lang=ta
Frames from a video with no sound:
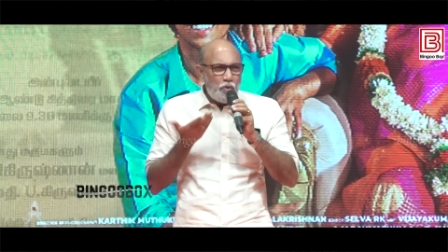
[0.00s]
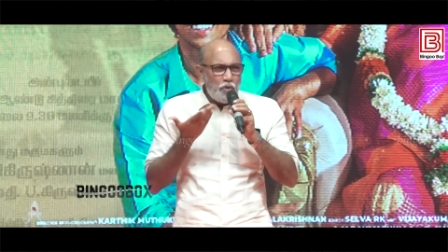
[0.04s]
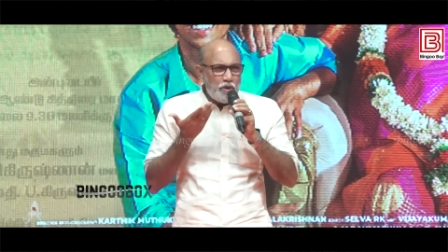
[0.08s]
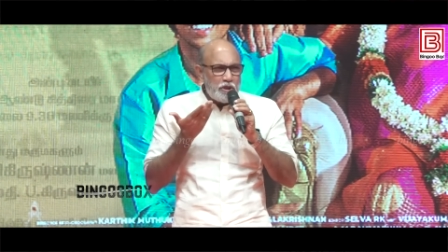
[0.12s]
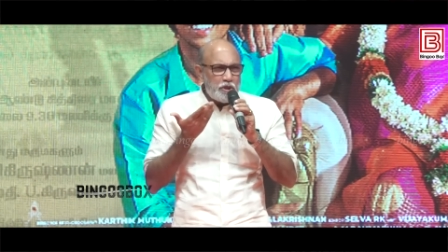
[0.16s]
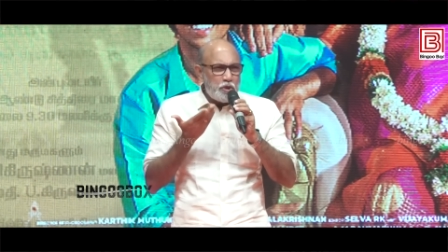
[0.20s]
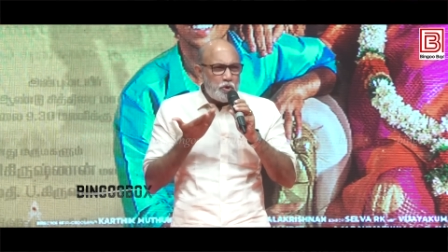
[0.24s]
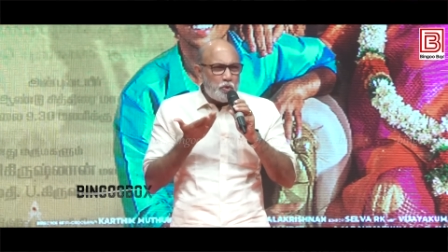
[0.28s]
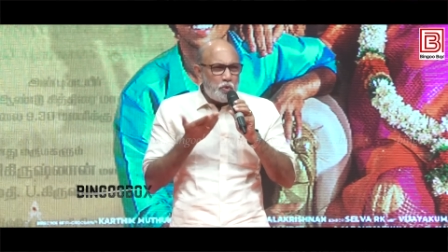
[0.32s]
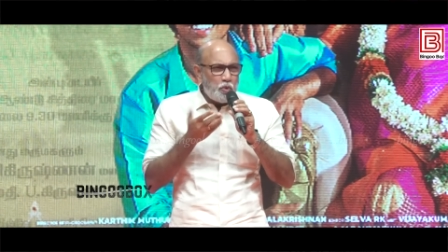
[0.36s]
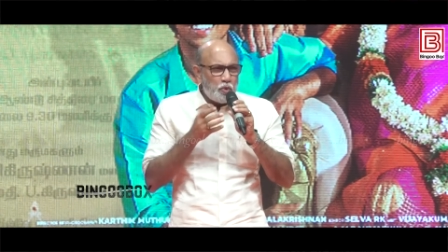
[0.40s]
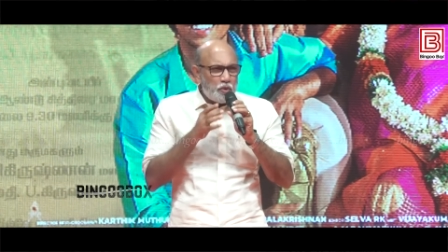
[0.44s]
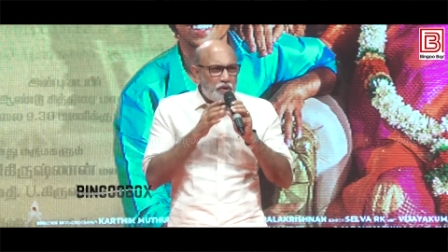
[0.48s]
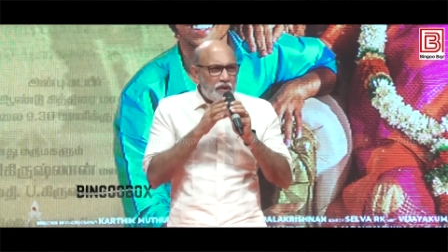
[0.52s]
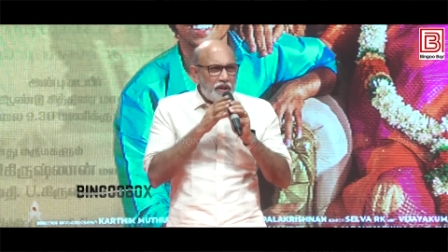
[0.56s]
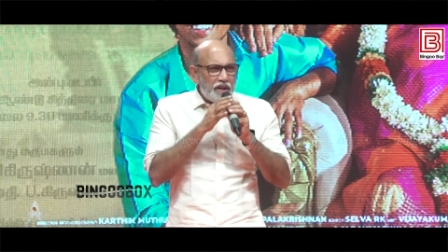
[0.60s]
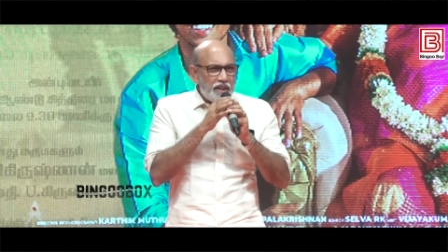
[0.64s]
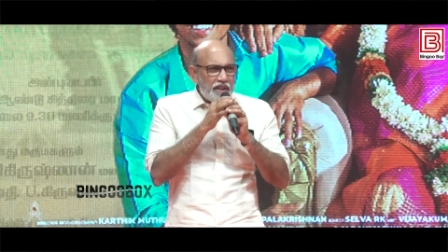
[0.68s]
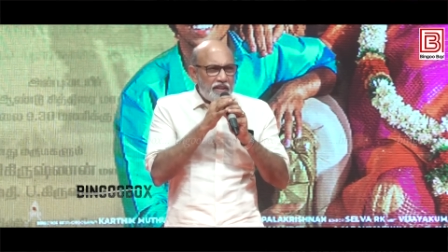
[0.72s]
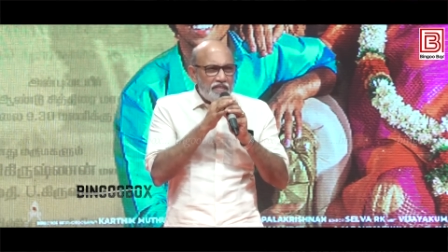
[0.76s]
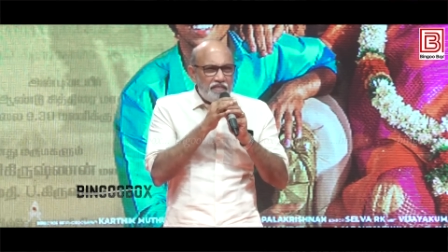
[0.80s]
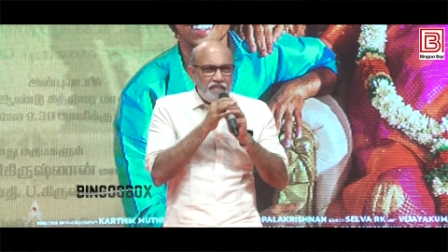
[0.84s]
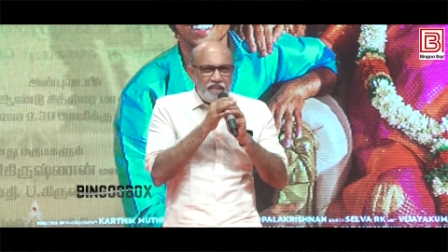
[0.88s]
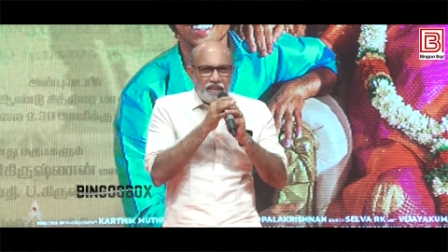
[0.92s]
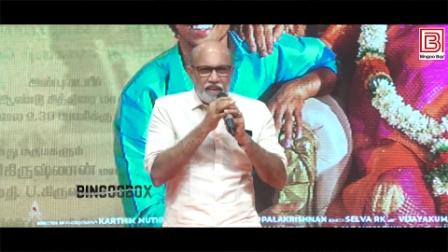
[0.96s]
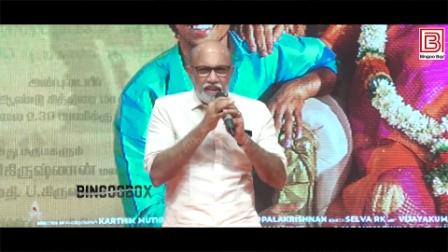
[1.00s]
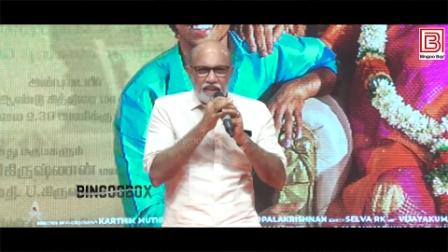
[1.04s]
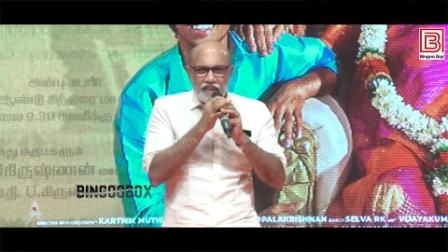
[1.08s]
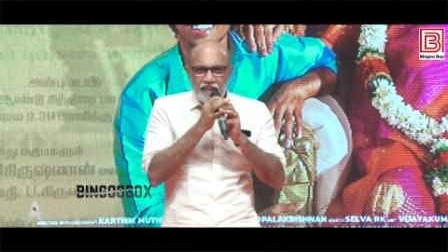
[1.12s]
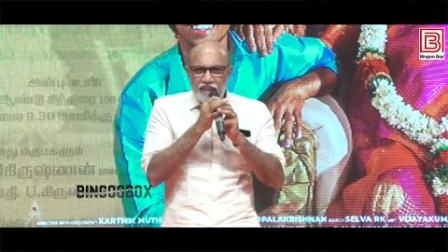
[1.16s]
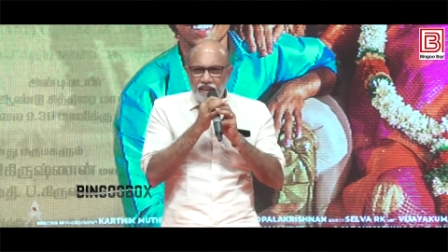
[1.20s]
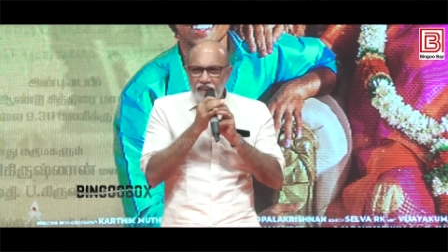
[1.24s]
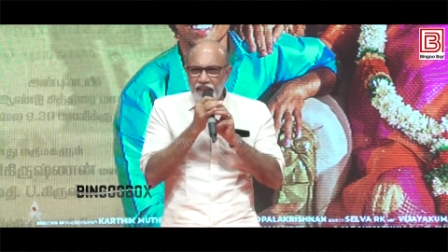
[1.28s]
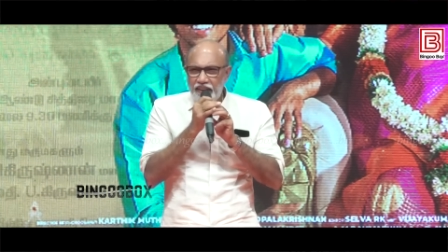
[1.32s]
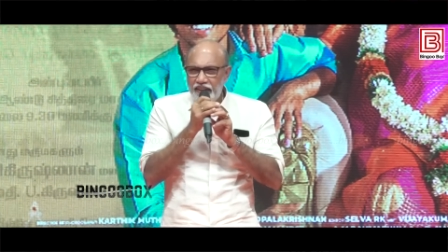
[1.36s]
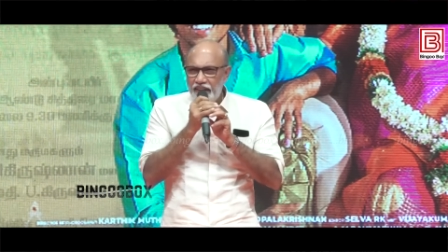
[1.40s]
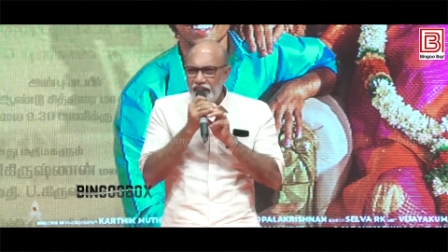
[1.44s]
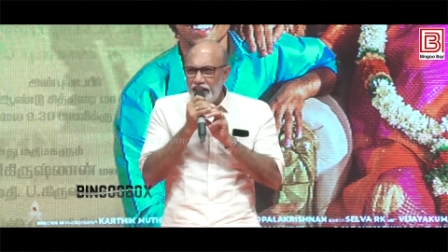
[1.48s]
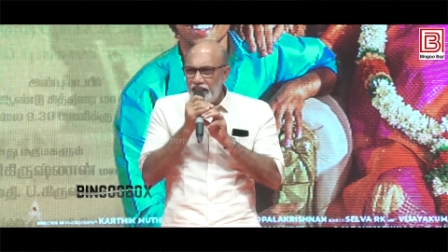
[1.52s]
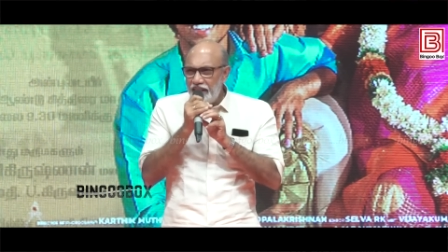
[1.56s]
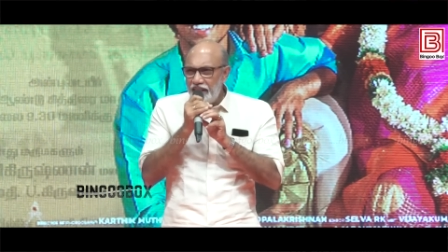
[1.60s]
குடிச்சு கூத்தடிக்க வேண்டியது